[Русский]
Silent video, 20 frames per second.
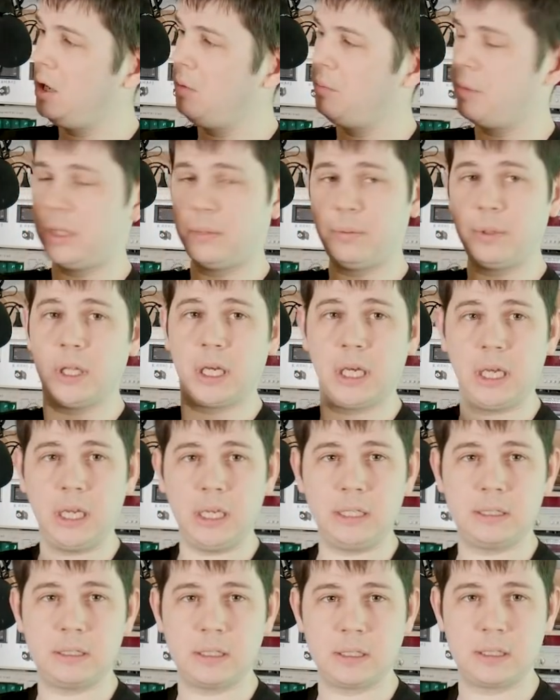
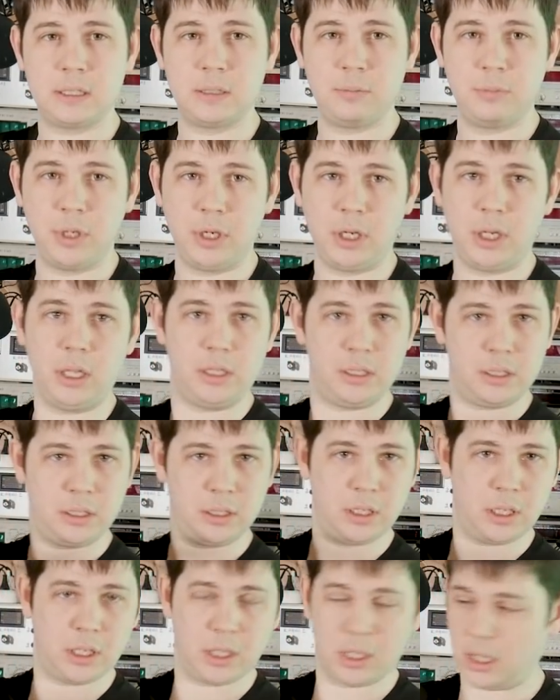предполагается собирать
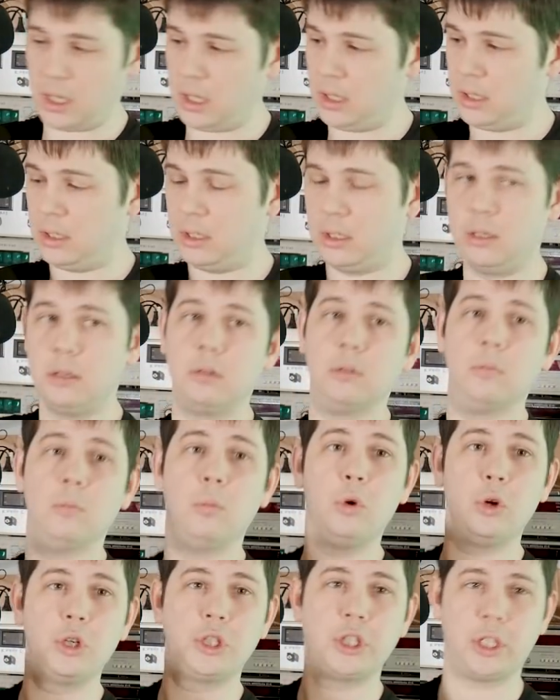экраны
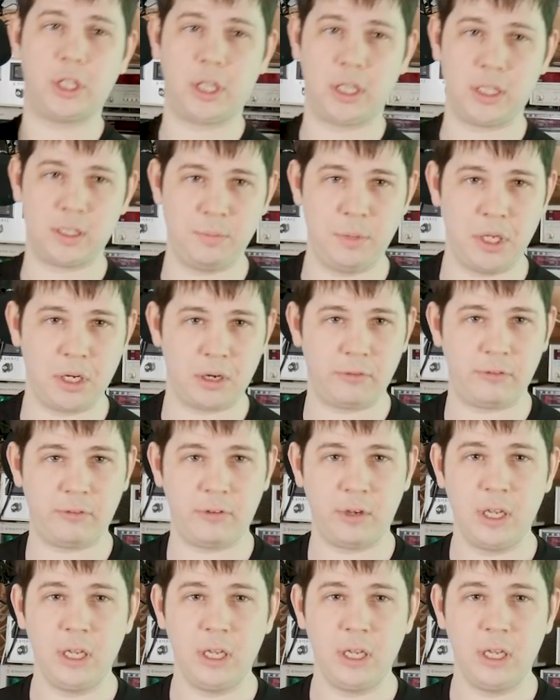больших размеров,